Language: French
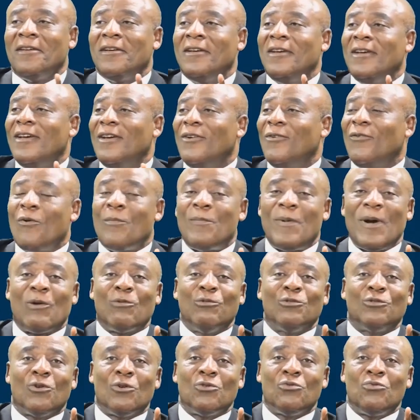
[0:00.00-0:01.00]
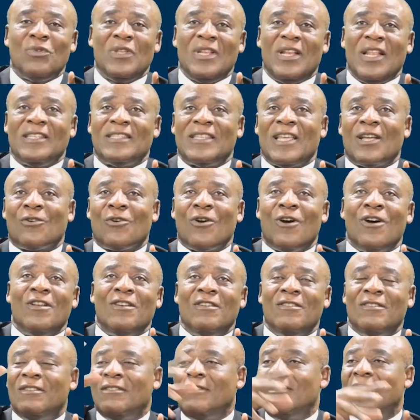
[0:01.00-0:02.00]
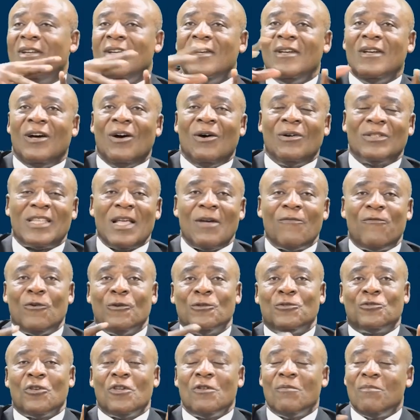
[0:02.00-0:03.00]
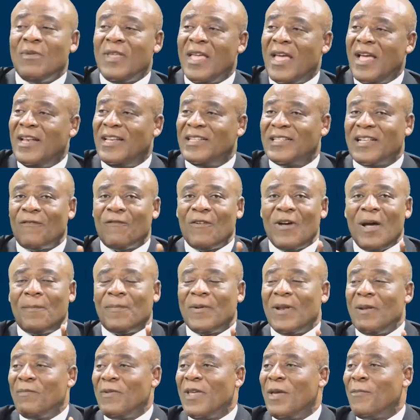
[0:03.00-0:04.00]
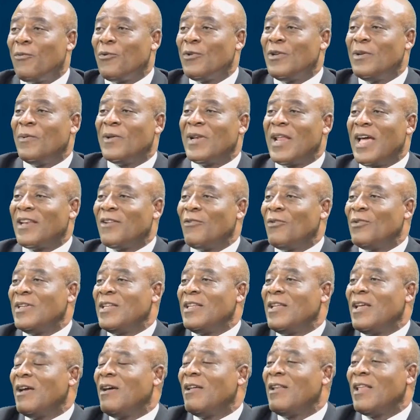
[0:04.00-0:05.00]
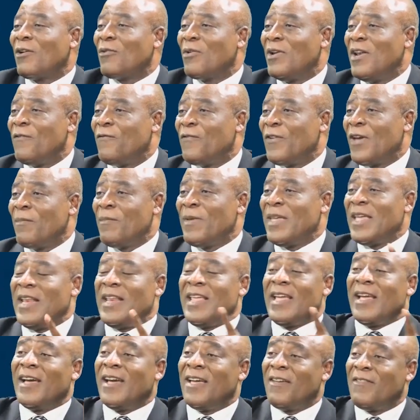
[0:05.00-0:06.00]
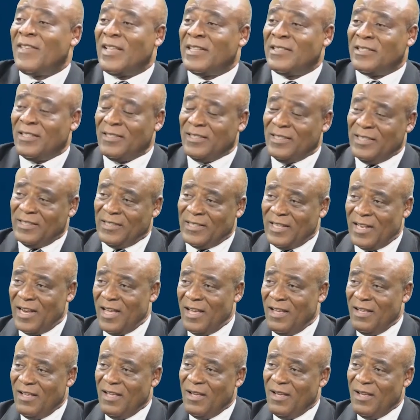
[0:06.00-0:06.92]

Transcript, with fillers: Il ne faut pas qu'aujourd'hui les écoles, euh, ça fonctionne bien, les enfants apprennent bien, et puis demain on arrive, on dit, ah, l'école est fermée, il y a les grèves, il y a ceci, cela.